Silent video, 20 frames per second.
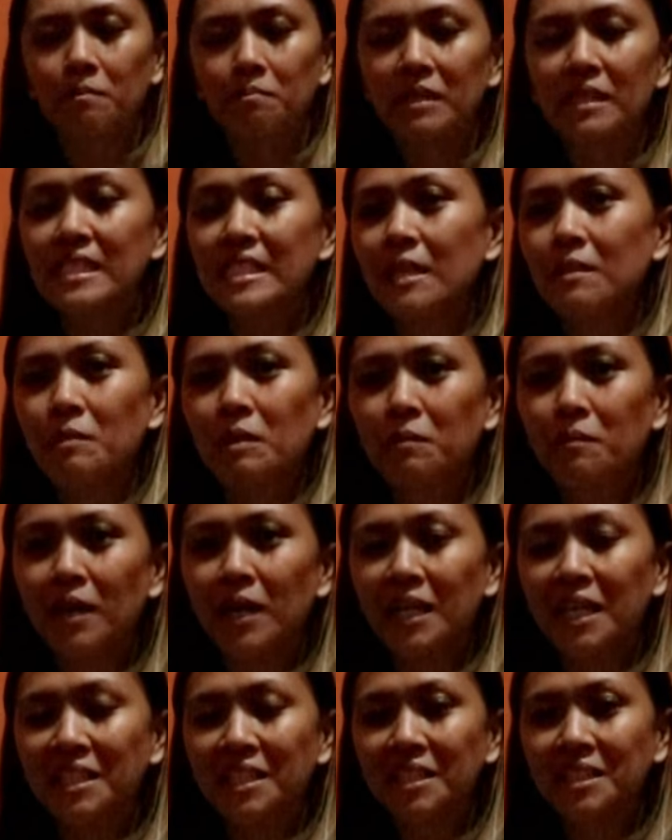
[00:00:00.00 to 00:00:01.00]
minsan may
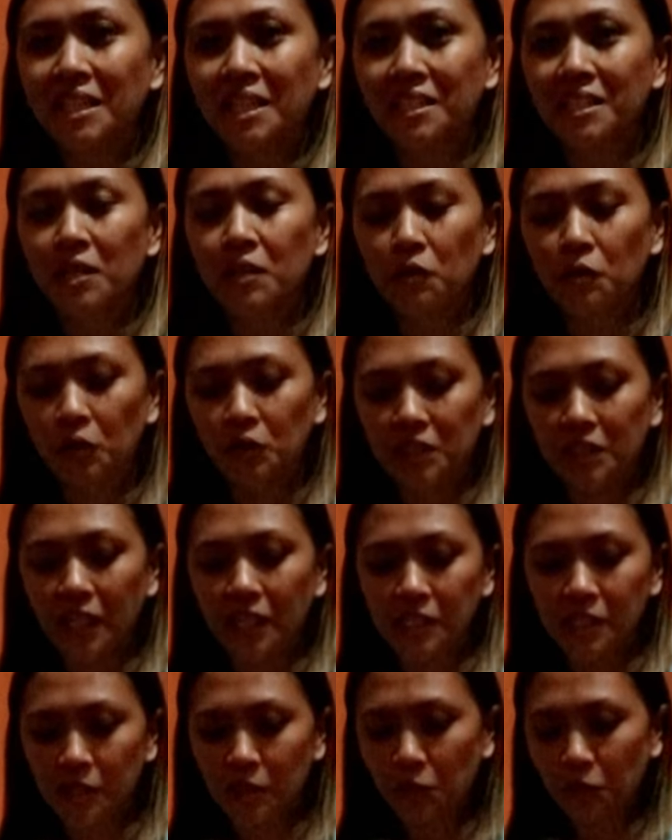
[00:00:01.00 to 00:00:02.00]
mga ganyan talagang
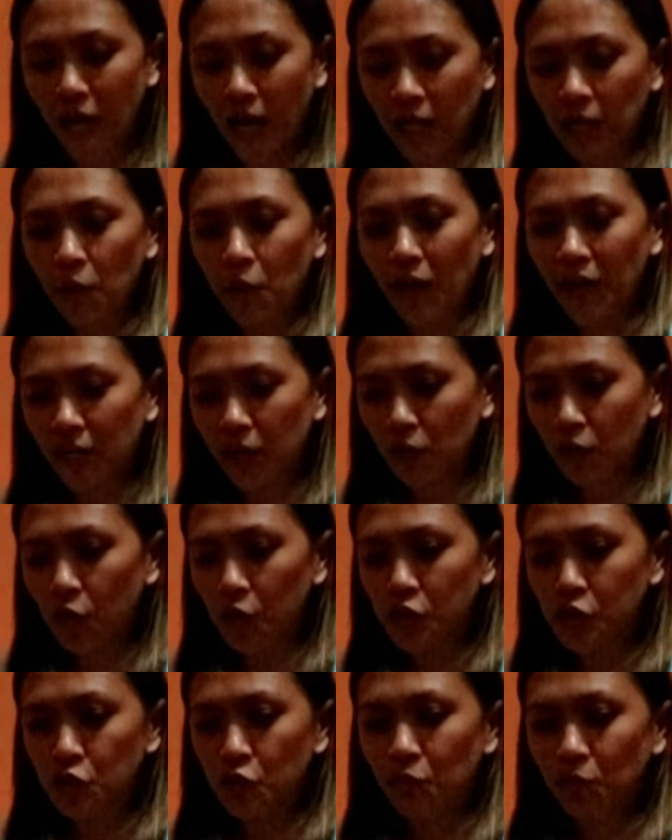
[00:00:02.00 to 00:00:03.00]
contest yung gagawa ng
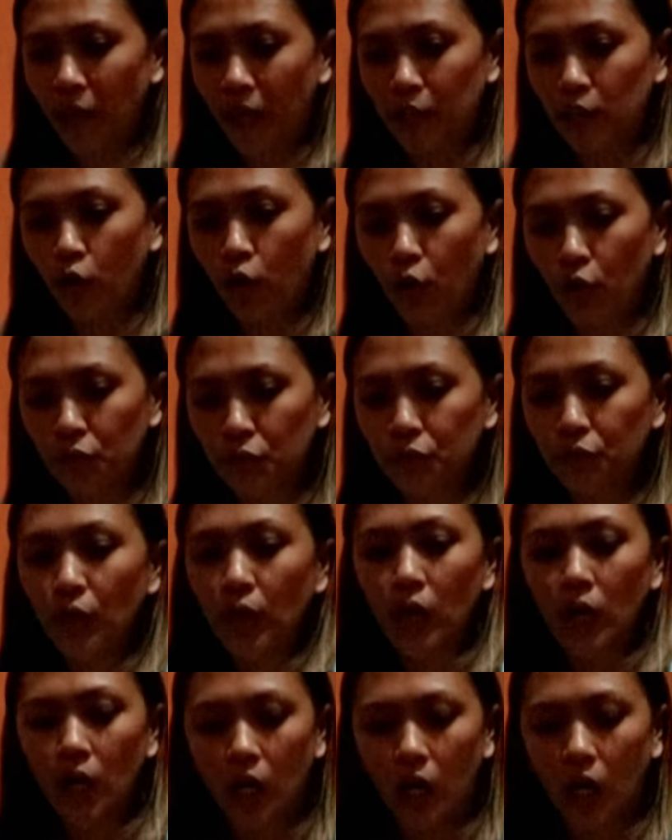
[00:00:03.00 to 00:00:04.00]
costume made of
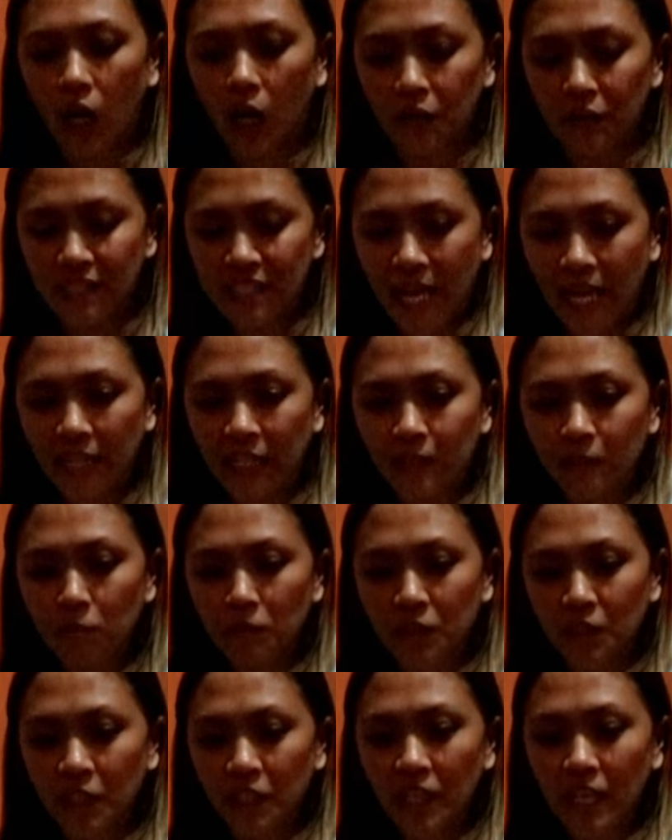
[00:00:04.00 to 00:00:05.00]
uh, recycled
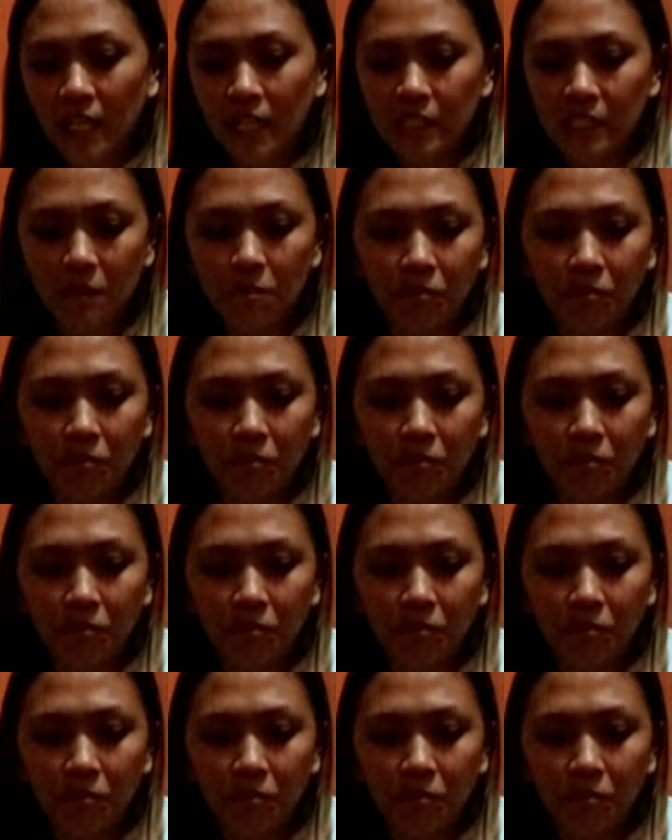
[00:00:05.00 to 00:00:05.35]
materials.